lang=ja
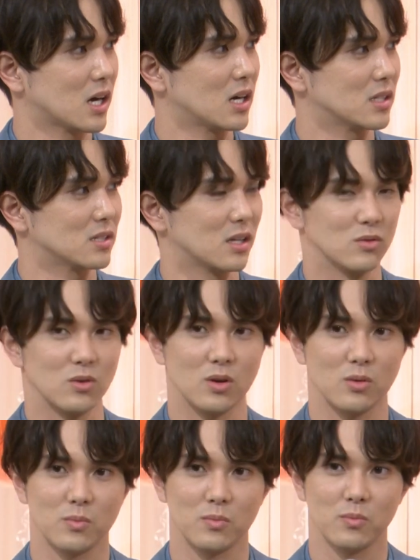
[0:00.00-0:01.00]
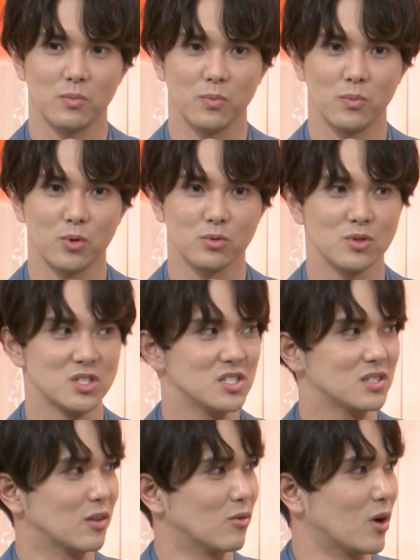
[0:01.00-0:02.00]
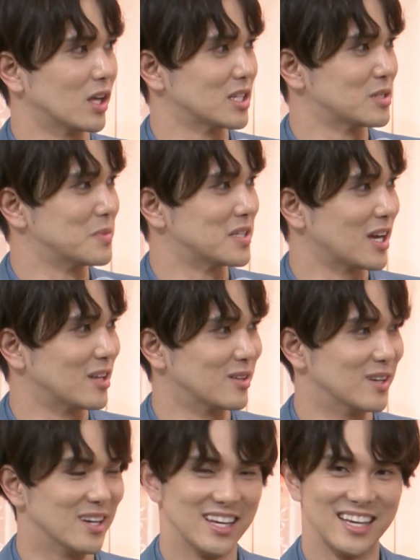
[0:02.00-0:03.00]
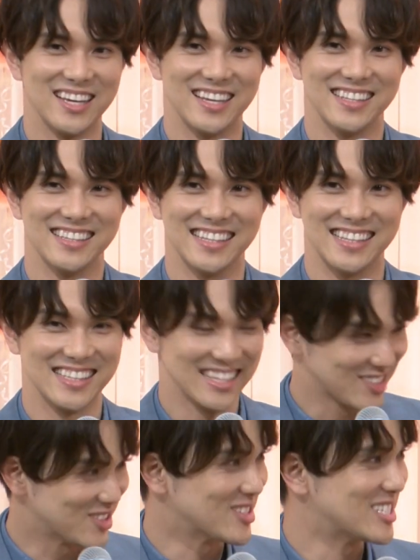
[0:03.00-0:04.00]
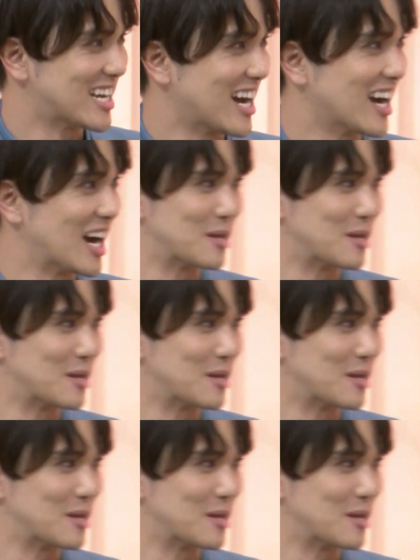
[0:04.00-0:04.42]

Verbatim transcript: 高畑さんとあの僕の人生のお話みたいなする時間が